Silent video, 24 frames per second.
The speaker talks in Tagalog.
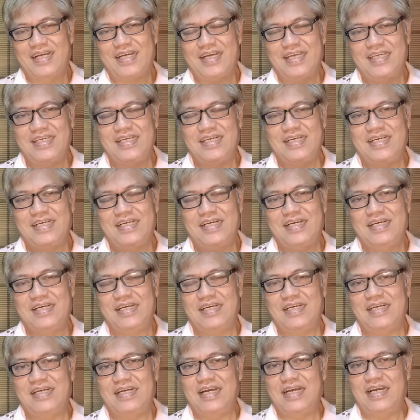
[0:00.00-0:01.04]
kaya
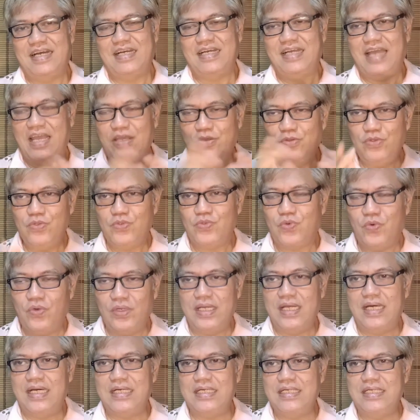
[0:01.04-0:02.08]
ngayon ko
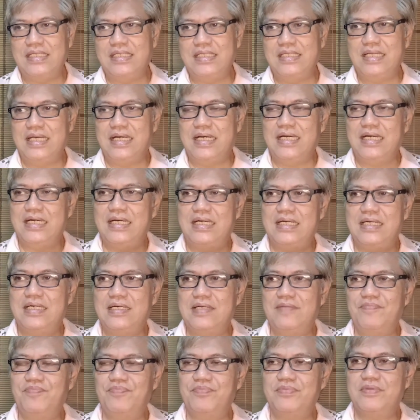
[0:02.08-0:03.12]
lang na
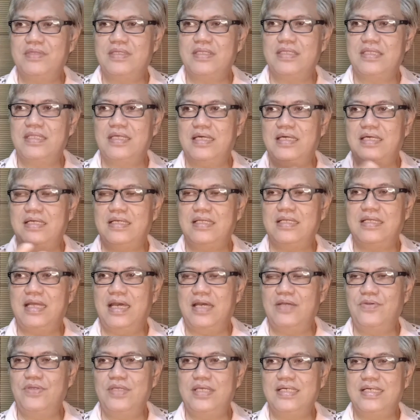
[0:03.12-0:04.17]
na
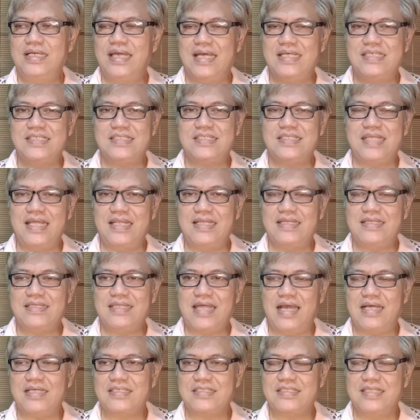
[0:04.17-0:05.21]
ano yan, estate
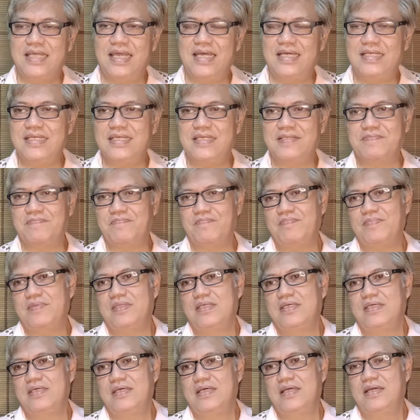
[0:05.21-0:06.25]
tax na yan eh.
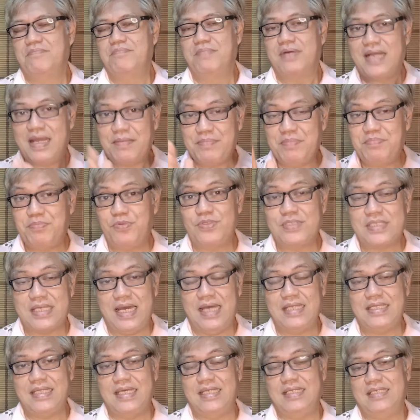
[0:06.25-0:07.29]
Marami po sa
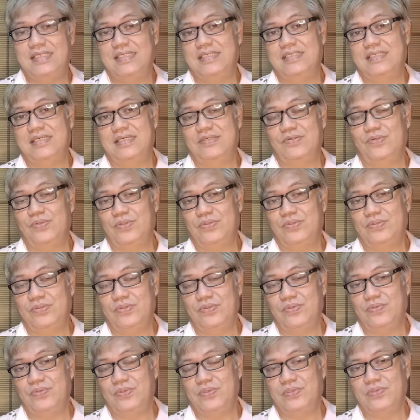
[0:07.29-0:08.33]
atin, kung, kung
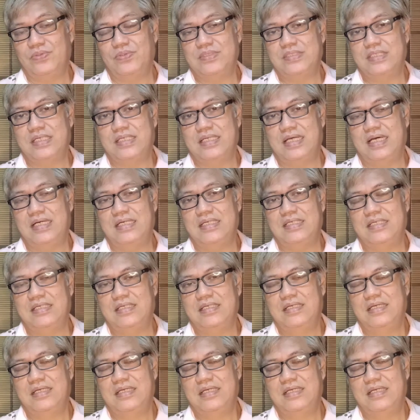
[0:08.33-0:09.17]
tutuusin, ang